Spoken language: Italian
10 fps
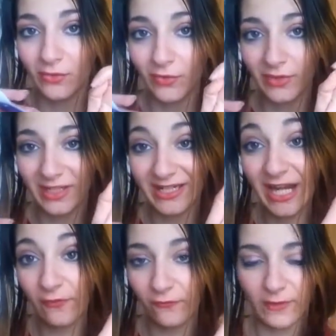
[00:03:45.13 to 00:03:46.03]
non
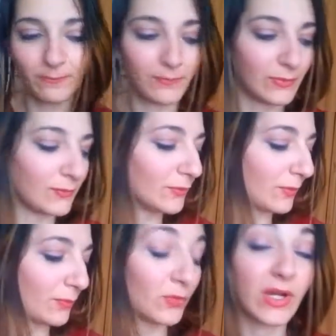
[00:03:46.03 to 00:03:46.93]
graffi più,
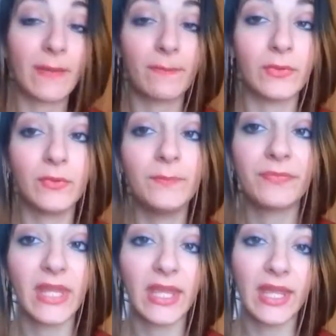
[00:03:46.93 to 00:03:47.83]
non punga più,